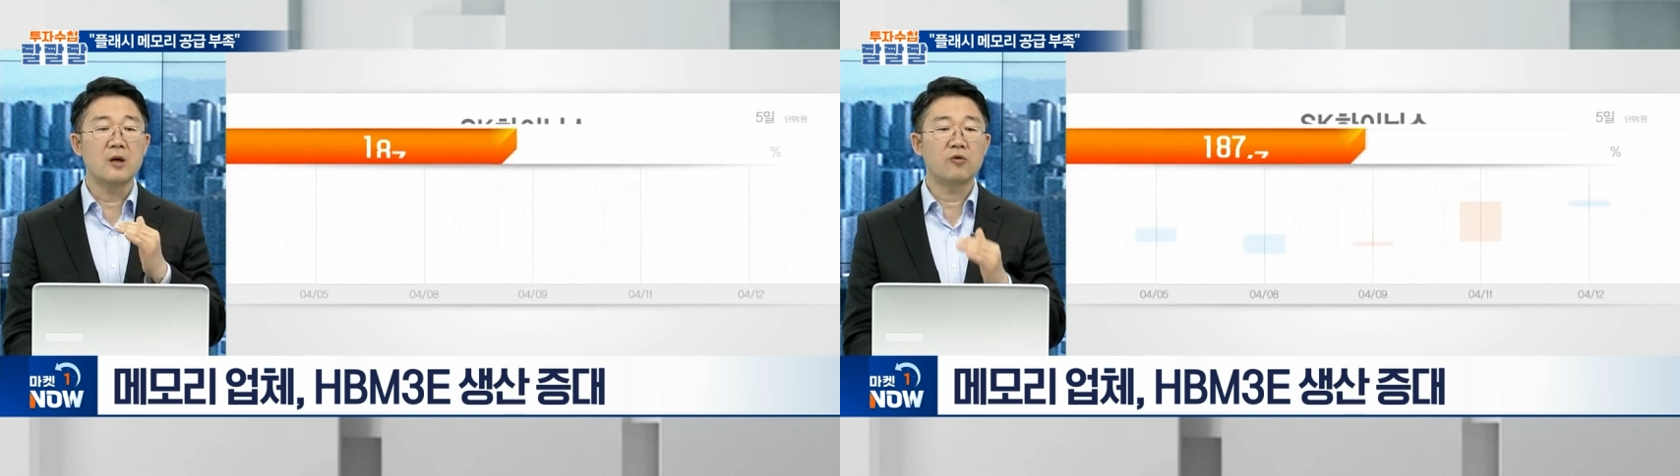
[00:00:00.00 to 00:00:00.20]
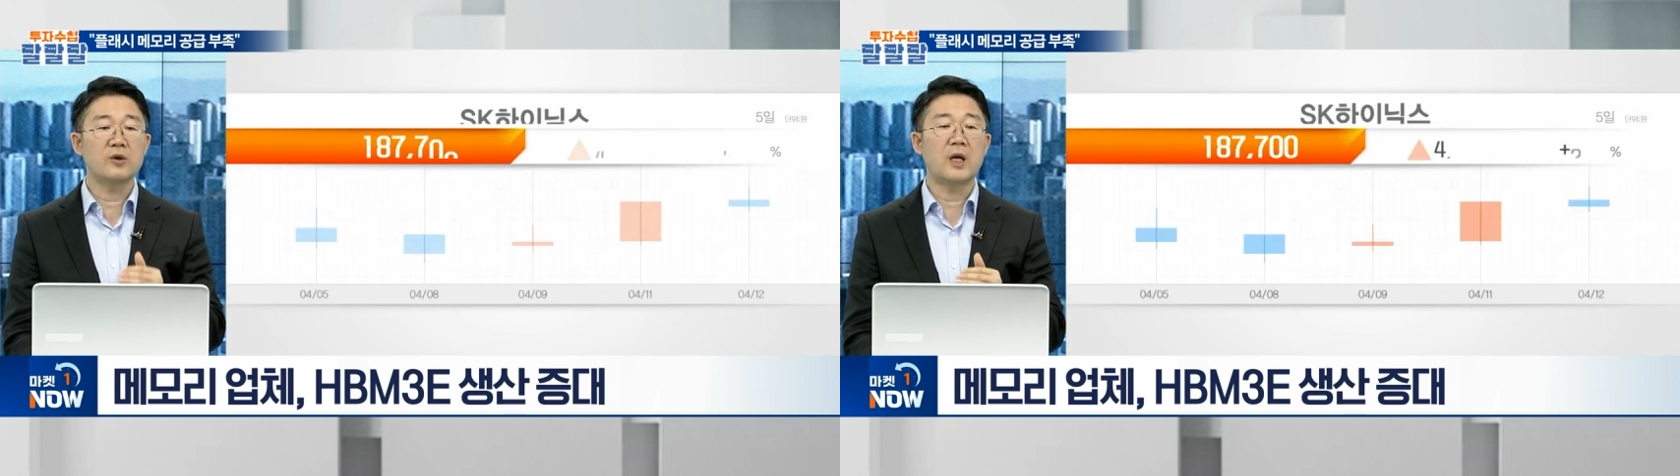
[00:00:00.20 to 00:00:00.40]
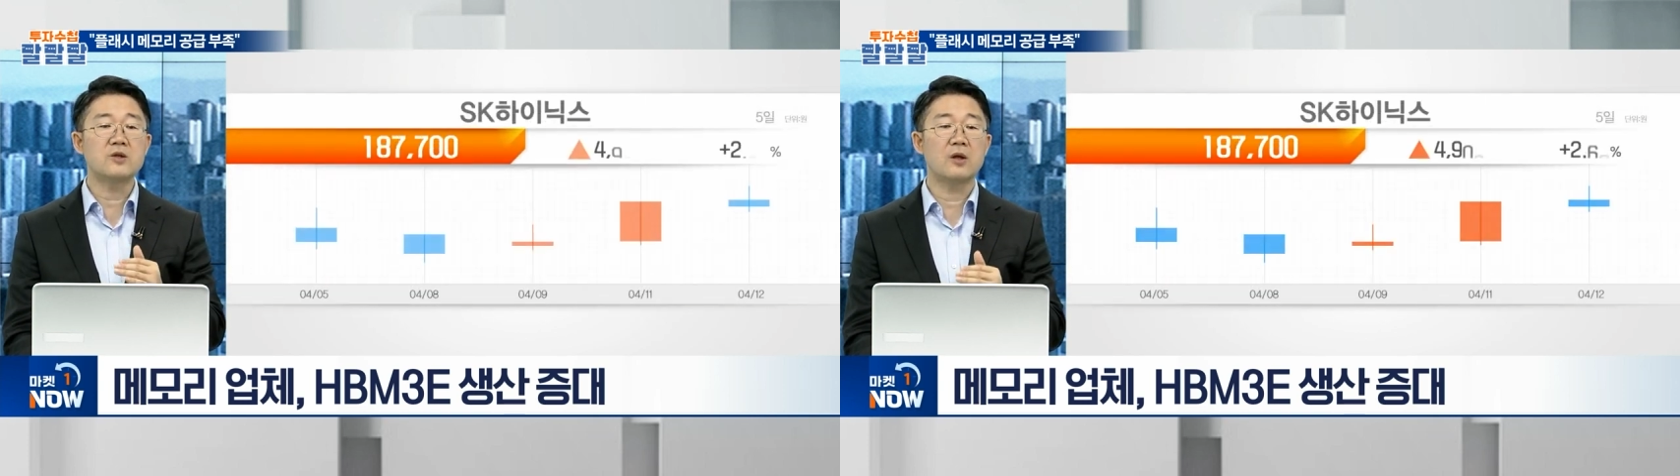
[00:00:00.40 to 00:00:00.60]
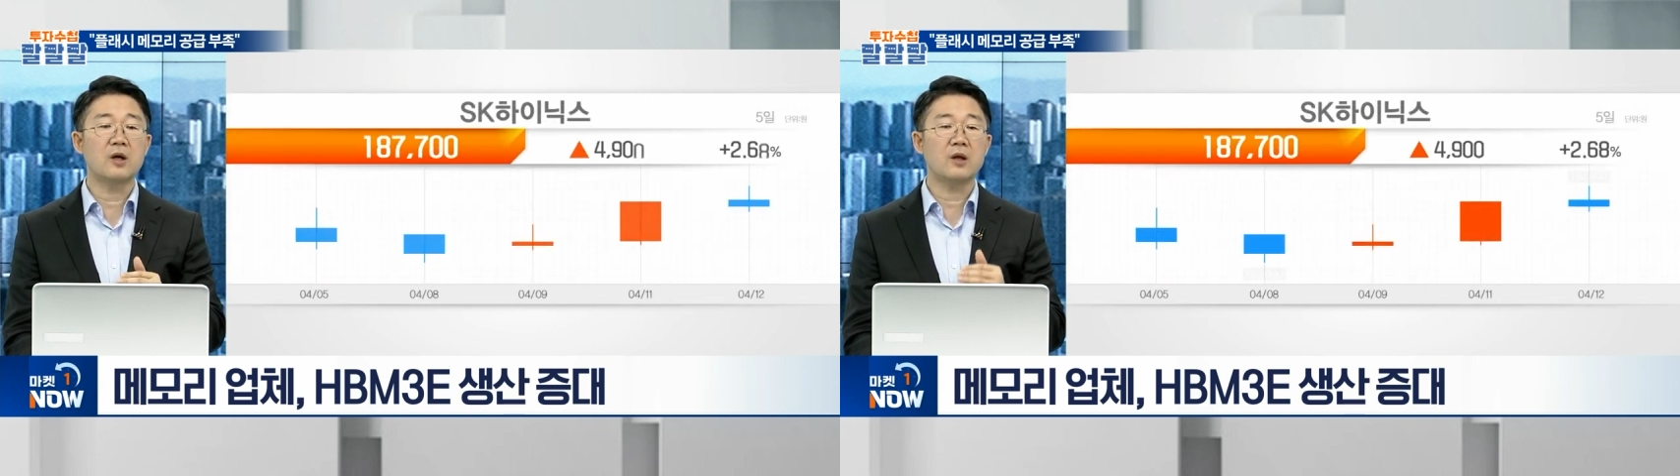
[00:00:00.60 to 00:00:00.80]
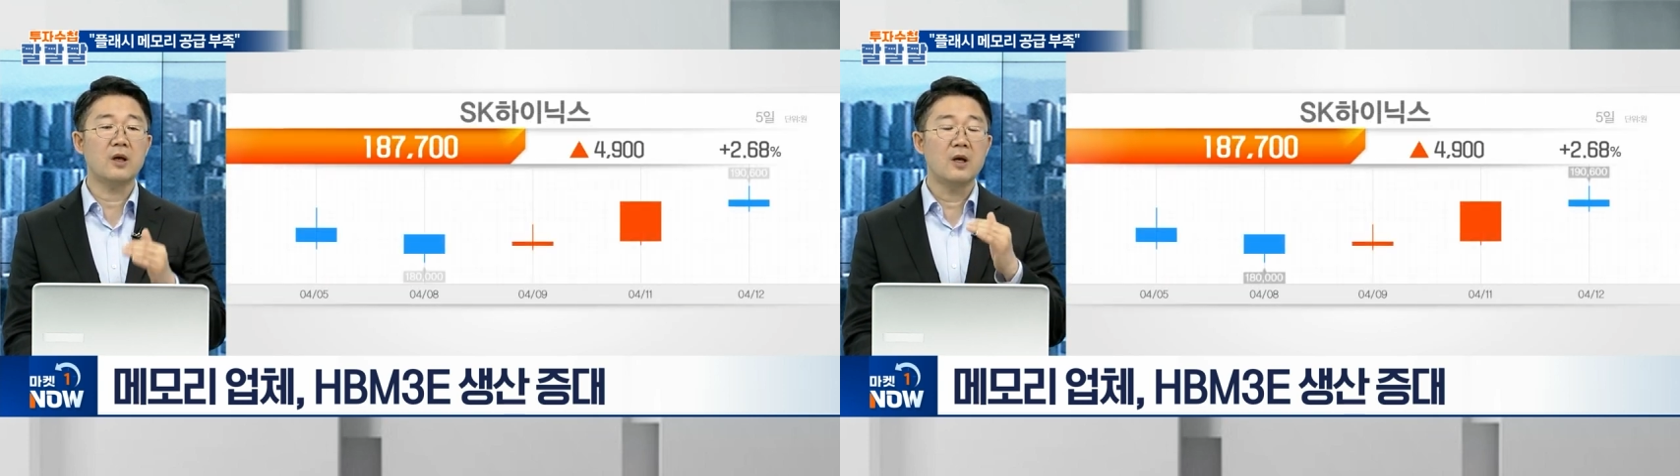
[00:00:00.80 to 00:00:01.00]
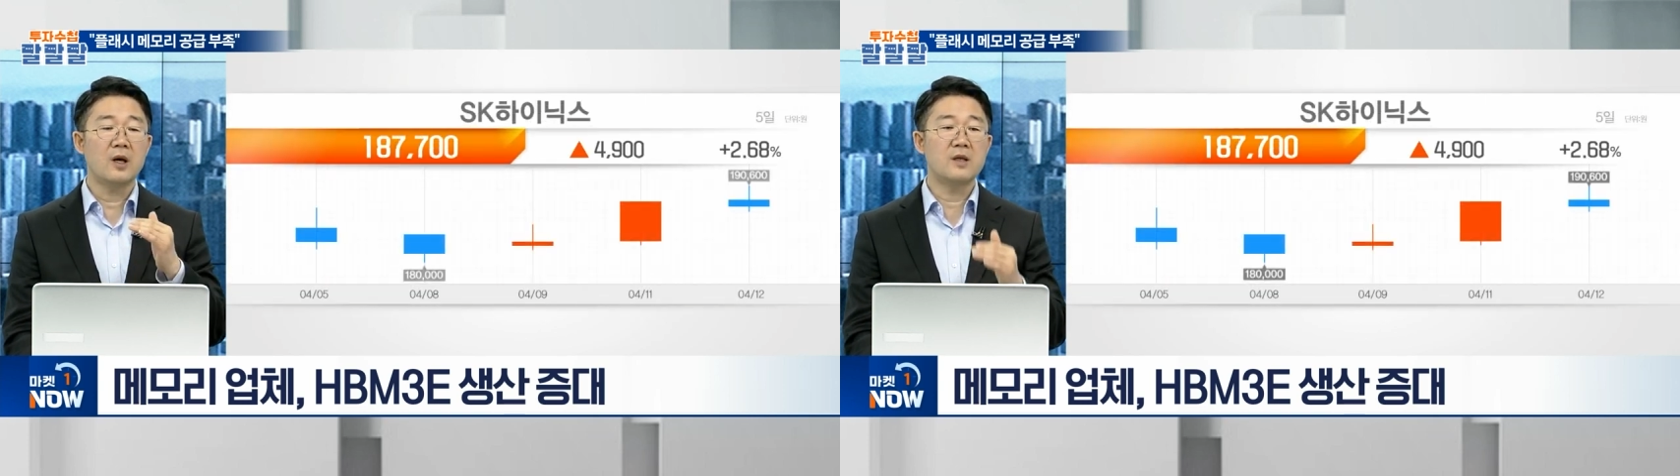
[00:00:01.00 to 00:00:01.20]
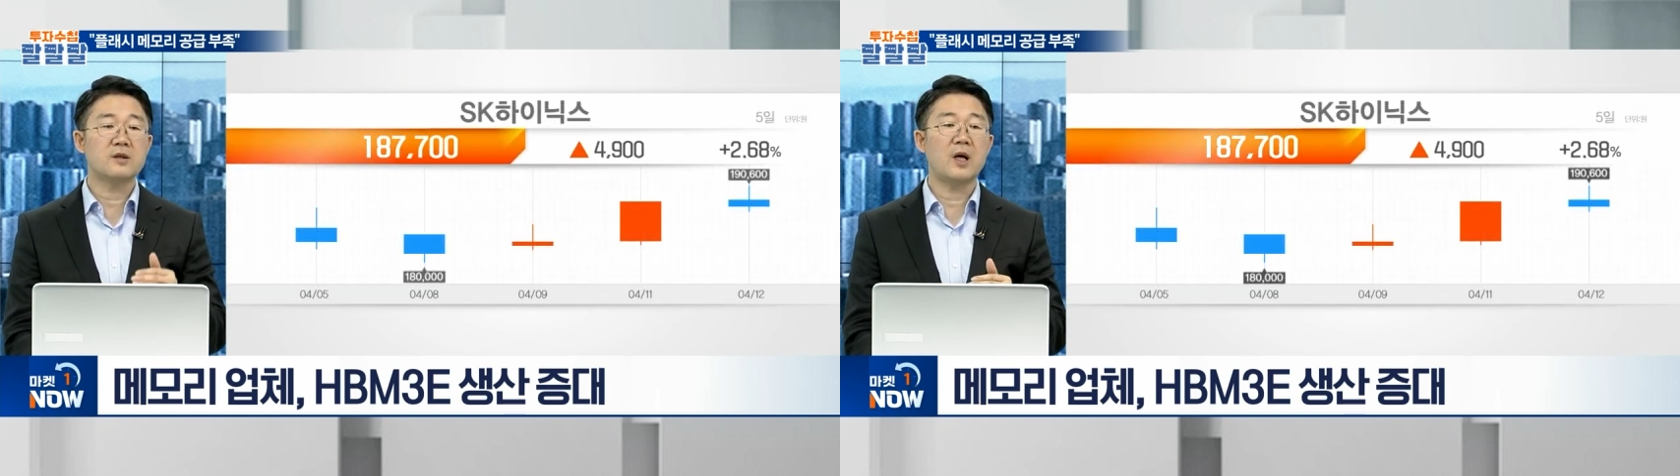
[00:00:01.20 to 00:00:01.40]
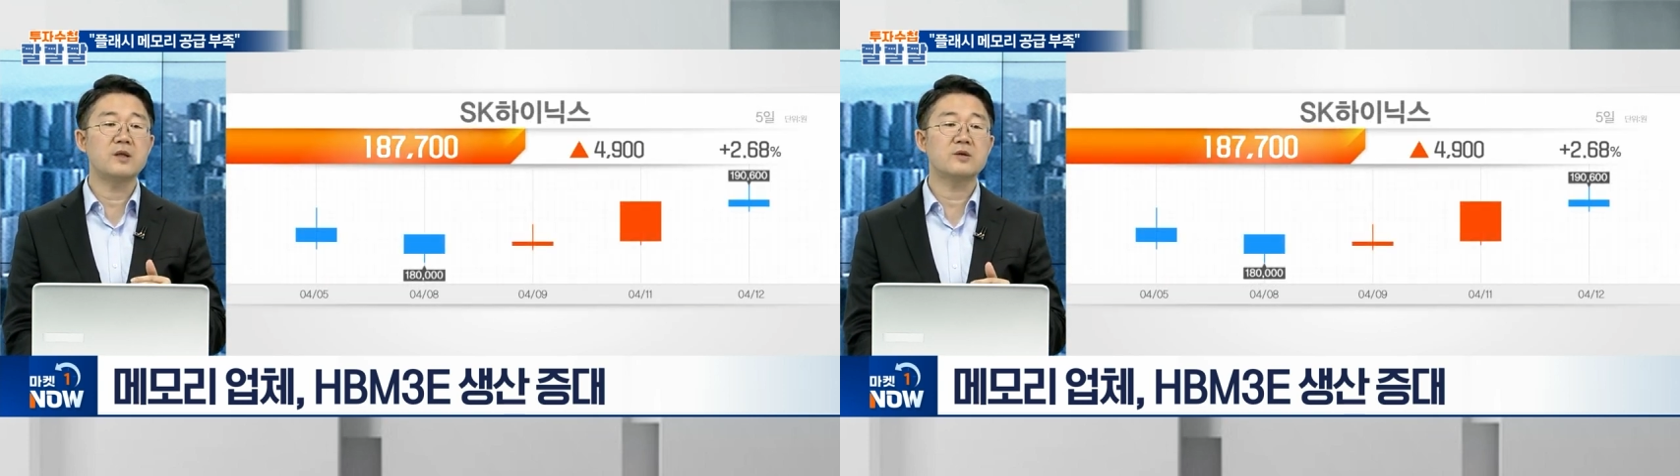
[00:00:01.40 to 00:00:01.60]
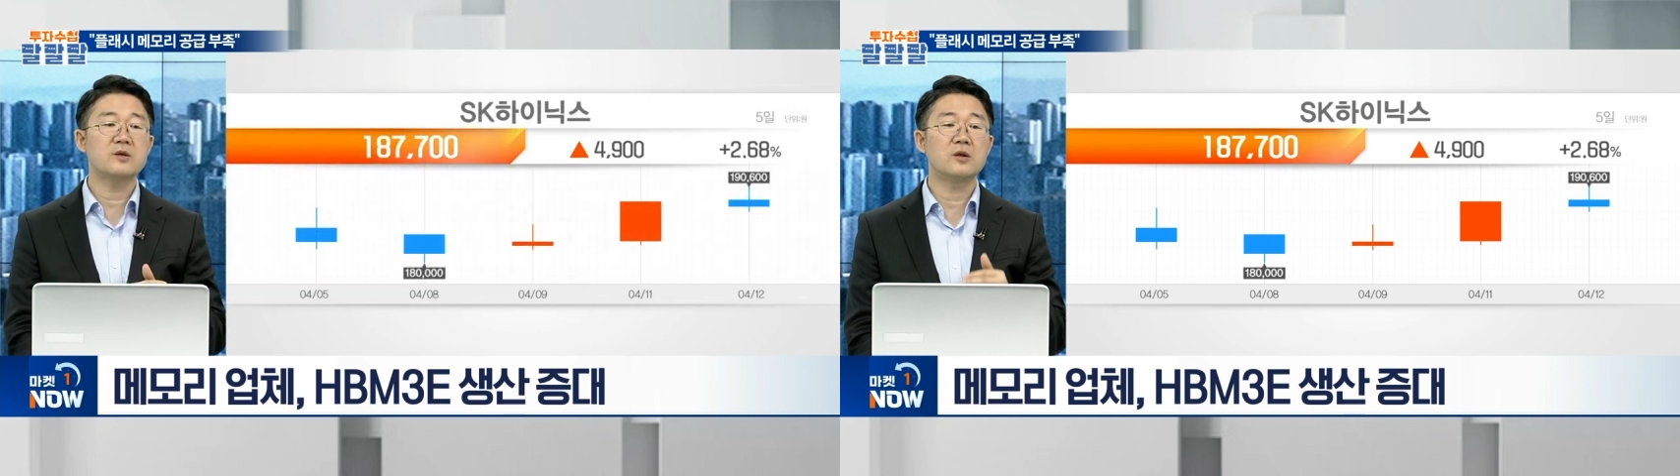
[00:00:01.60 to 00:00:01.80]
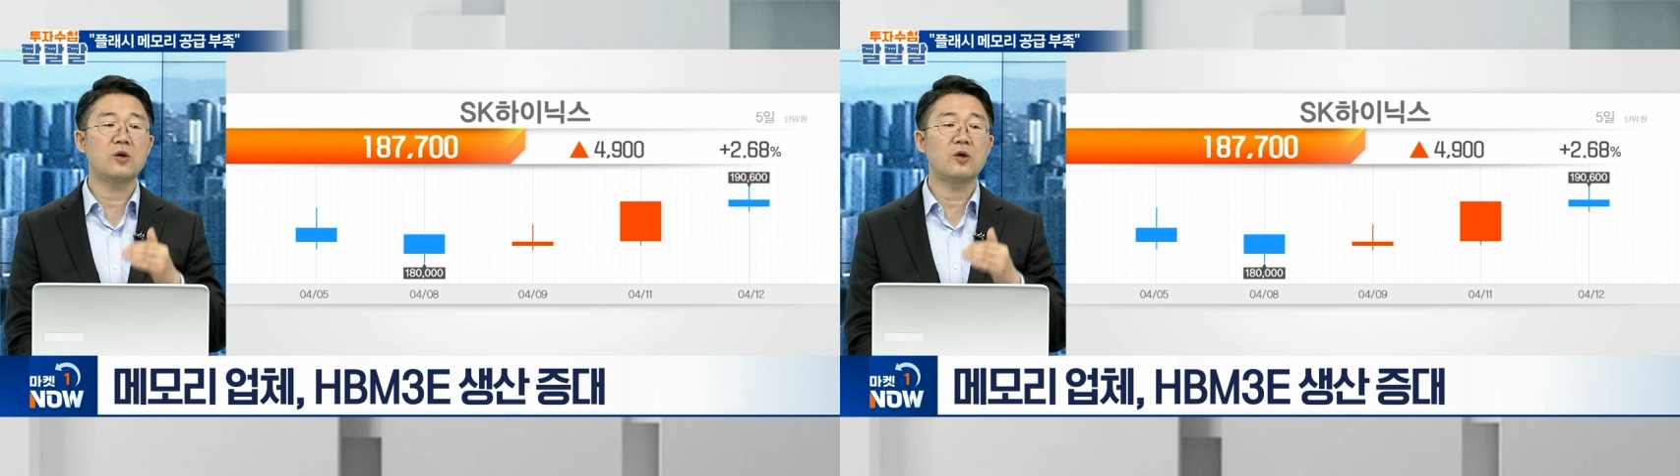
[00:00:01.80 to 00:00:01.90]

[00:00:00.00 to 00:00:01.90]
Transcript: 우리 냉철하게 SK하이닉스를 네.